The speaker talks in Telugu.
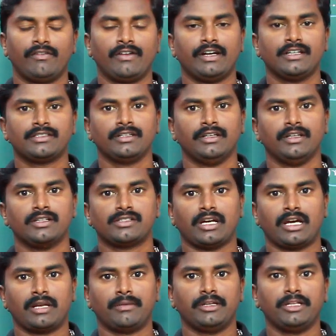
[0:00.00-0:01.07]
ఫ్రెండ్స్
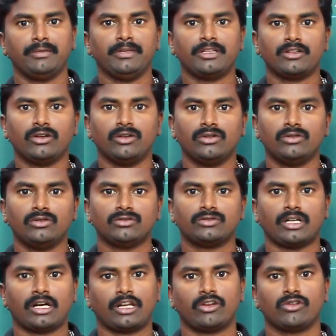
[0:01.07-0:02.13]
చాలామంది మిత్రులు
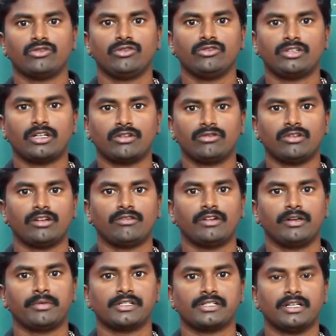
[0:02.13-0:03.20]
చాలా రోజుల నుంచి
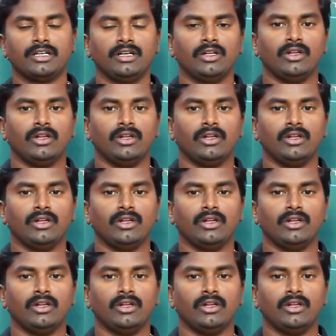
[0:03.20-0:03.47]
అడుగుతున్నటువంటి ప్రశ్న